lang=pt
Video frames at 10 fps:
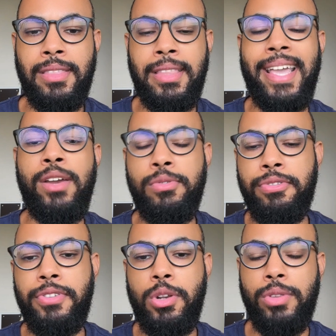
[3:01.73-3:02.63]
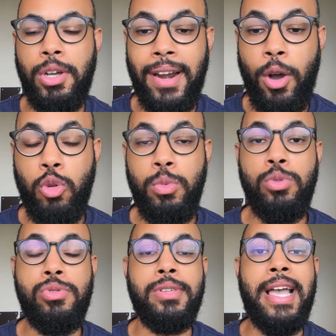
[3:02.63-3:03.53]
ter um filho ou não era algo
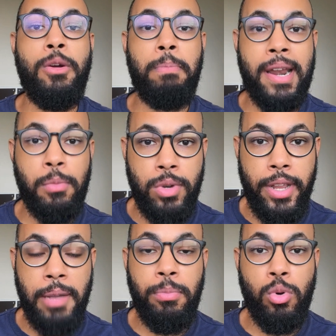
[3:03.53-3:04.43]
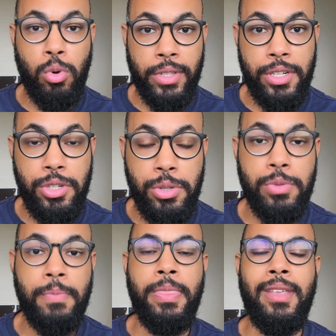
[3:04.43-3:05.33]
muito sério para a mulher por conta disso,